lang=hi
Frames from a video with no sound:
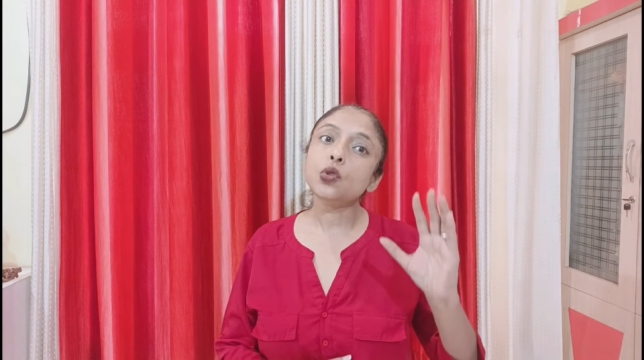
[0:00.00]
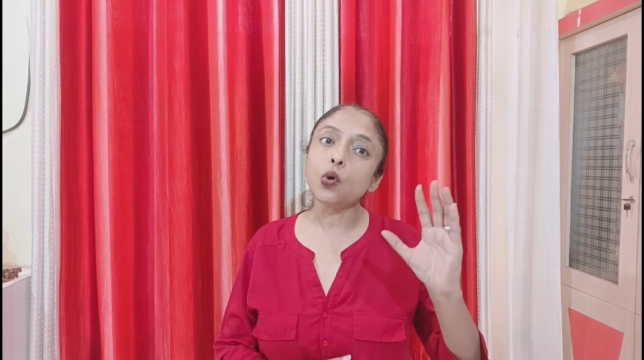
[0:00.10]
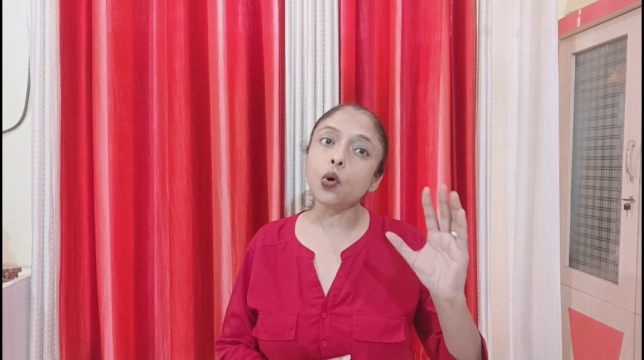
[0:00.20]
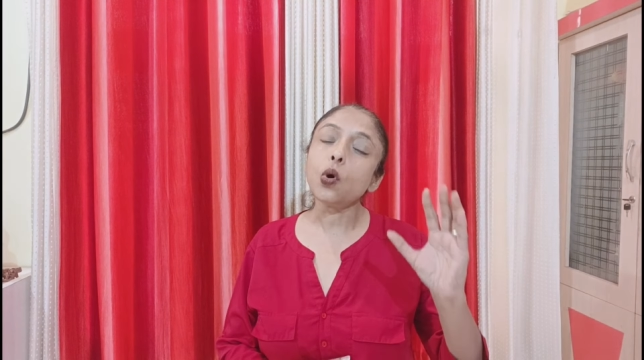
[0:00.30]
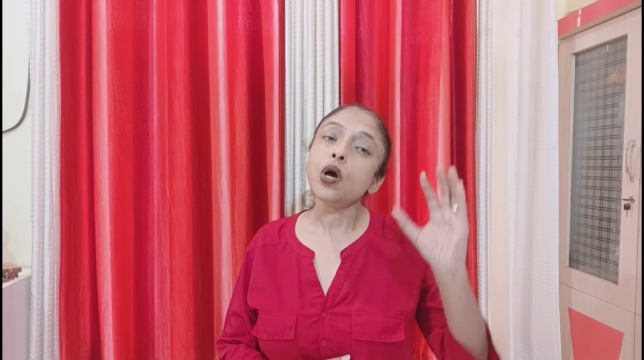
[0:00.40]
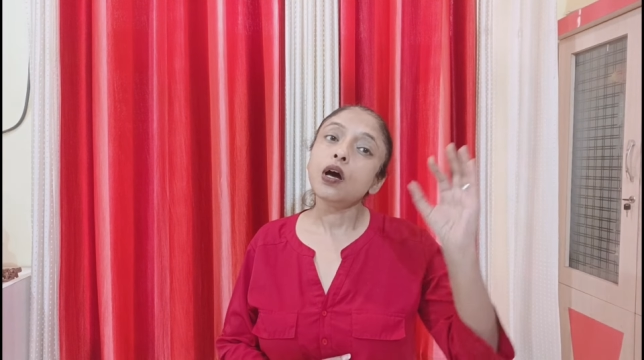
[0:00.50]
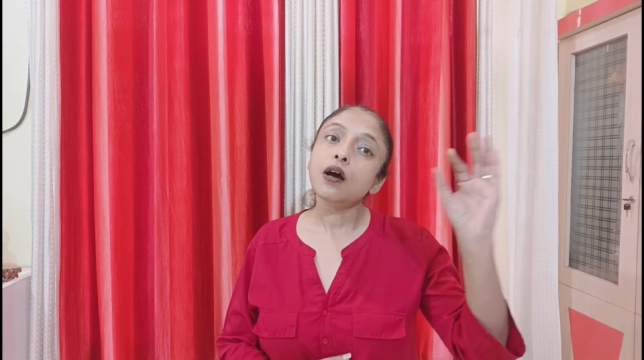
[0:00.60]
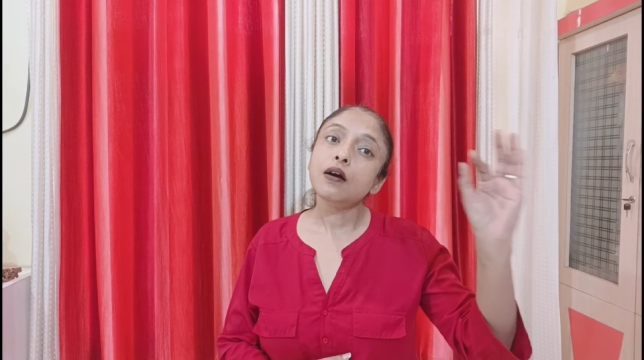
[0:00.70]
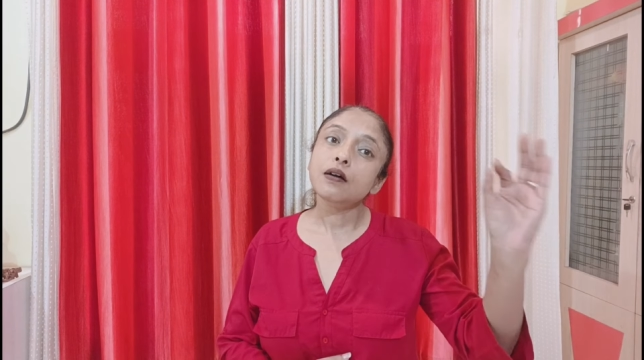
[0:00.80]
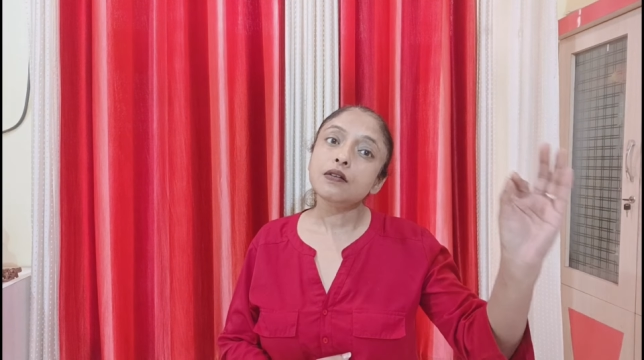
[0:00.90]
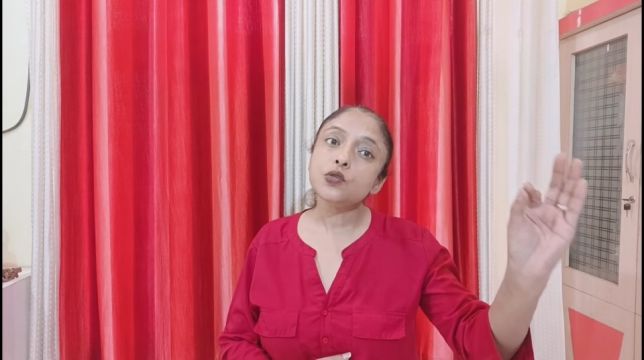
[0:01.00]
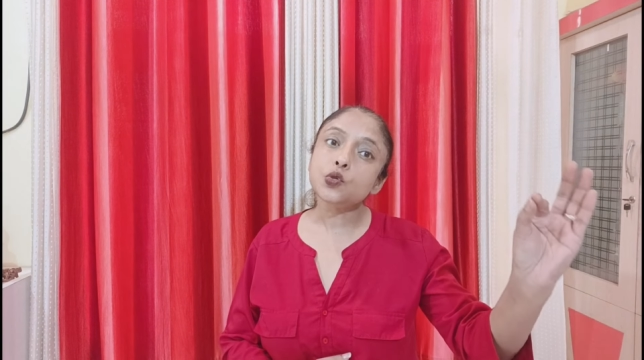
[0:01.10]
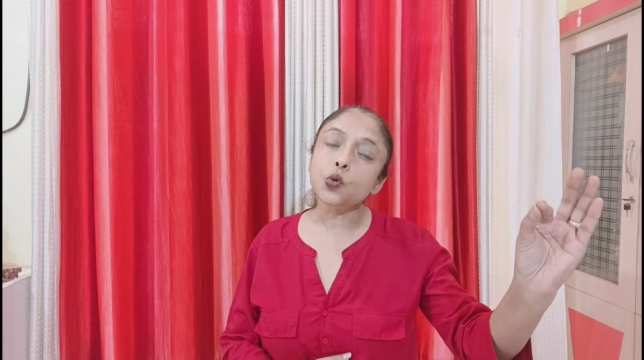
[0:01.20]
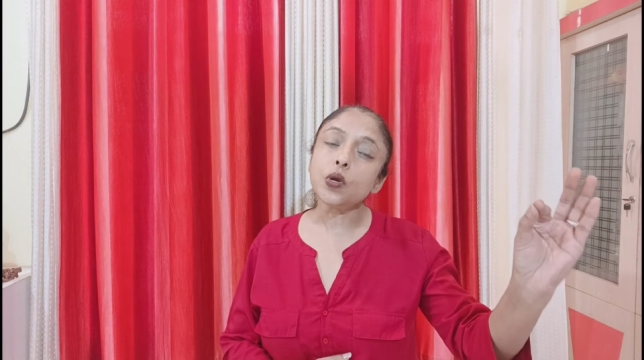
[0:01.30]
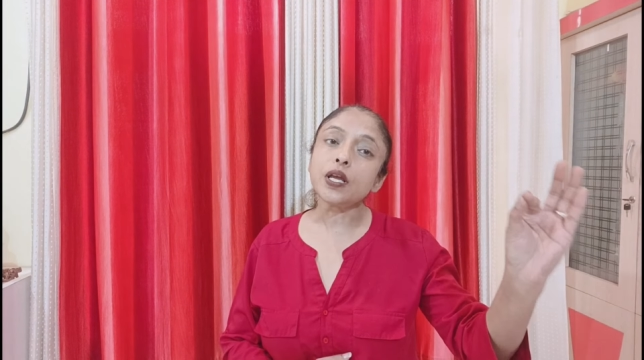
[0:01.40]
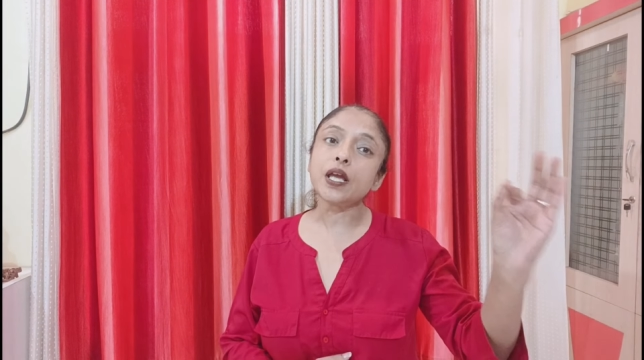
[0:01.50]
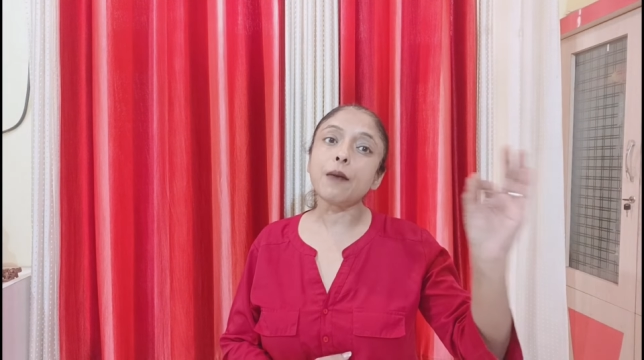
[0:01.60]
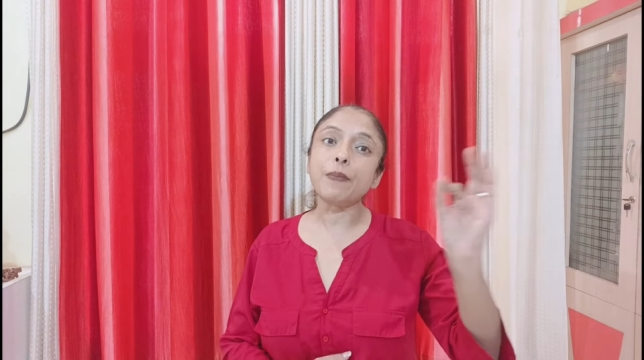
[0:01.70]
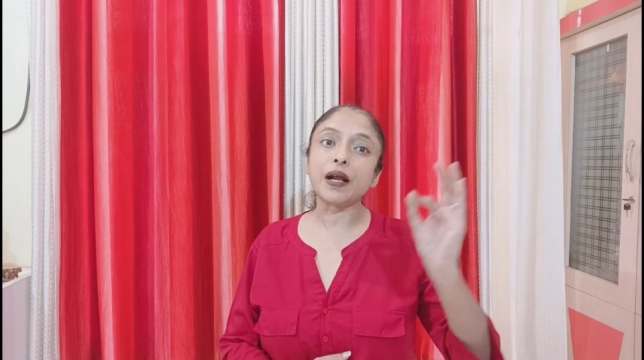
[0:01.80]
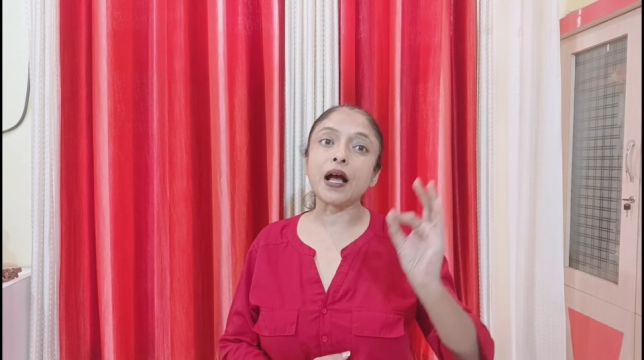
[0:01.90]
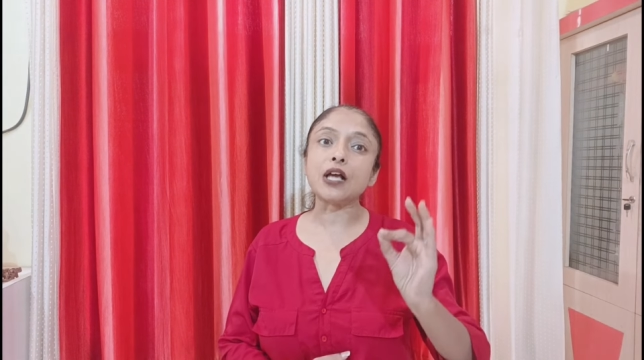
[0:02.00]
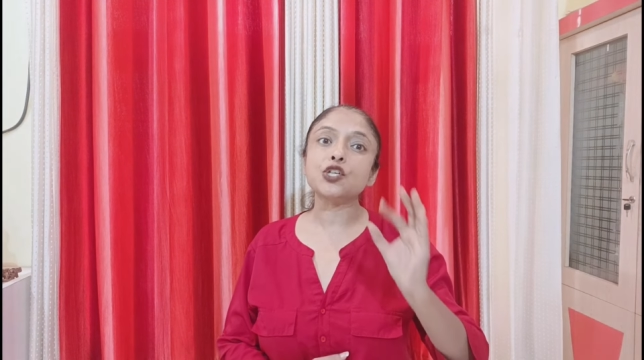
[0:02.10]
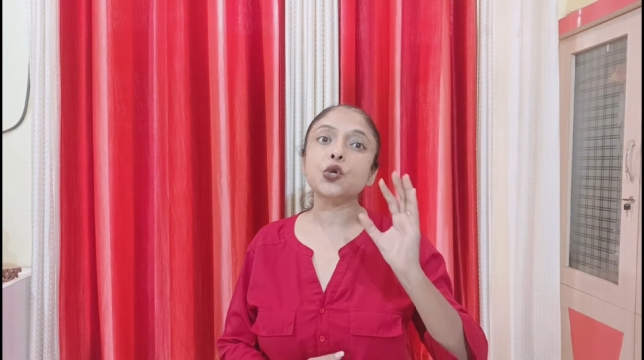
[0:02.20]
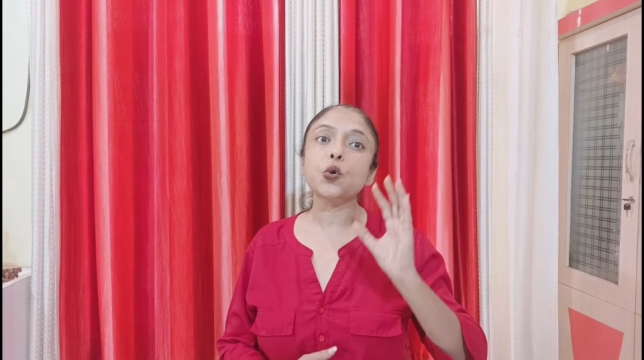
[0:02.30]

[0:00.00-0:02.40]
तो सूर्य का प्रकाश